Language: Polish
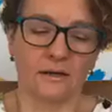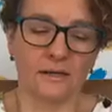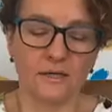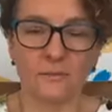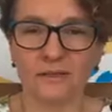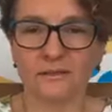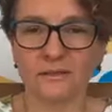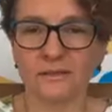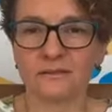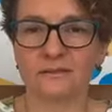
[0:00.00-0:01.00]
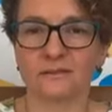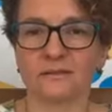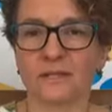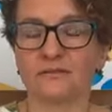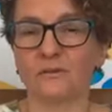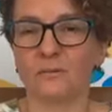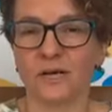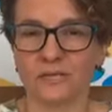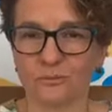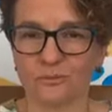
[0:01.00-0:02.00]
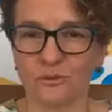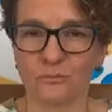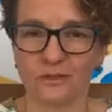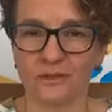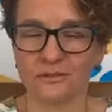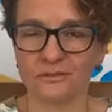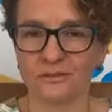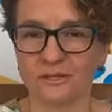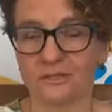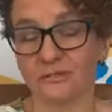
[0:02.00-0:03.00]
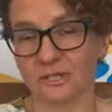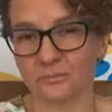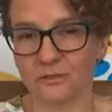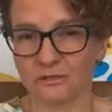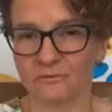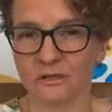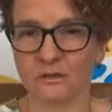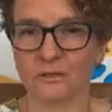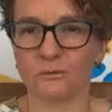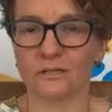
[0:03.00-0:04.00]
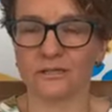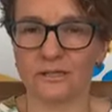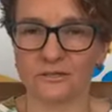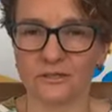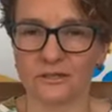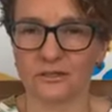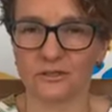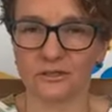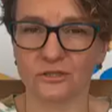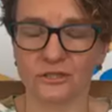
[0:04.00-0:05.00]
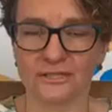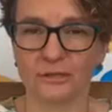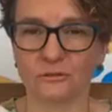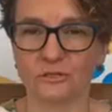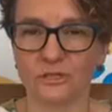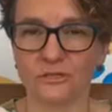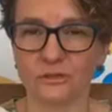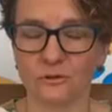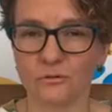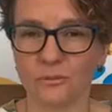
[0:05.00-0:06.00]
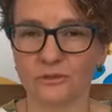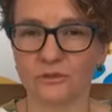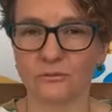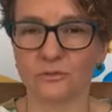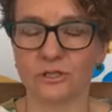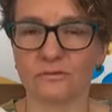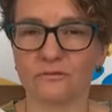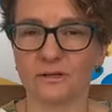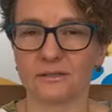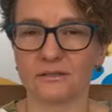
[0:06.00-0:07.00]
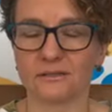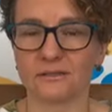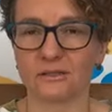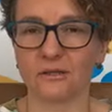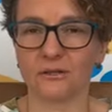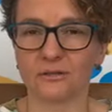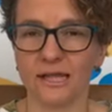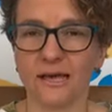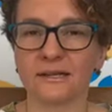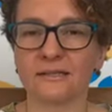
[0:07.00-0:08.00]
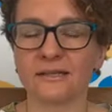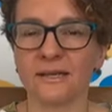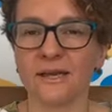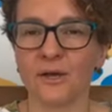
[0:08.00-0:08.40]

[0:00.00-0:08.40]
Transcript: Chyba nikt nie wyobrażał sobie, że ten dzień będzie wyglądał tak jak dzisiaj, czyli że zakończenie roku będzie możliwe tylko online,